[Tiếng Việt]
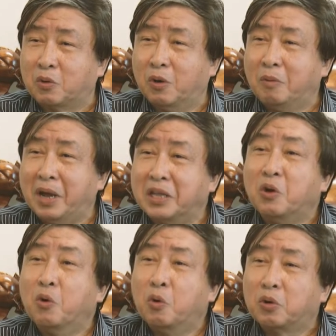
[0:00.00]
của mẹ
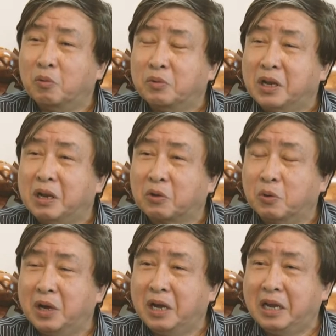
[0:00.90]
Nhu cũng như là
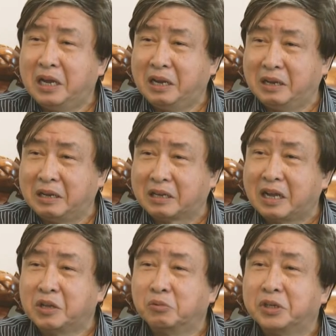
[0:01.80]
của
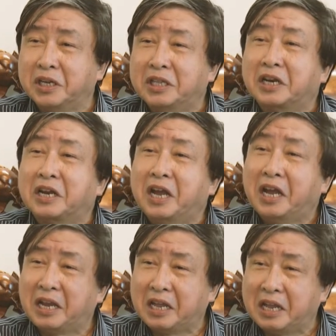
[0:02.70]
các dũng sĩ Thanh
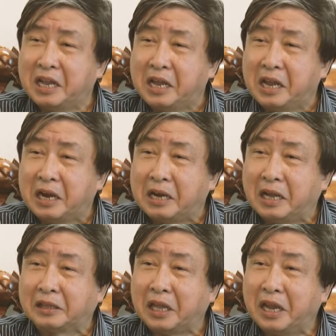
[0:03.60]
Khê
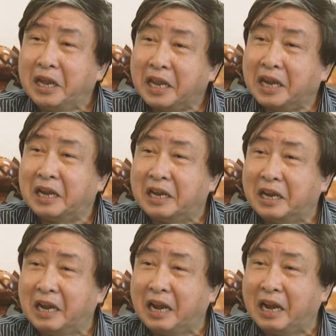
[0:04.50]
đã thể hiện
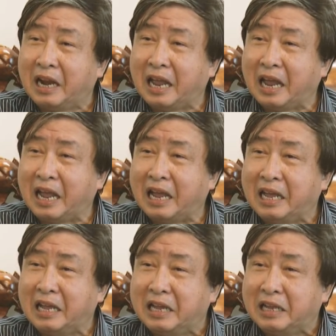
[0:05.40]
là
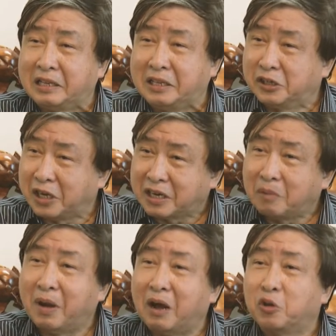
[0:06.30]
chiến sĩ
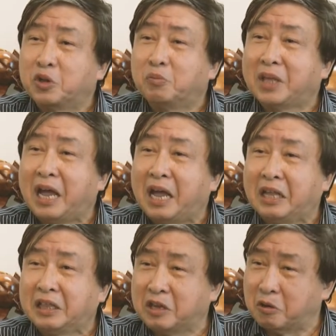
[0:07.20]
cách mạng của chúng ta
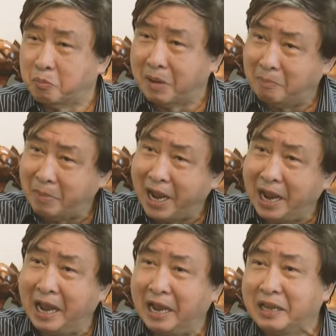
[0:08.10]
từ bà
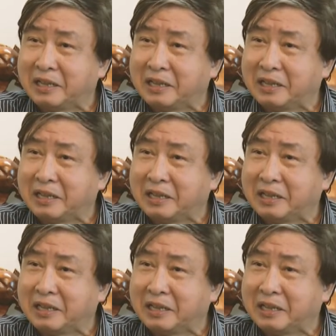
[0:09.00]
mẹ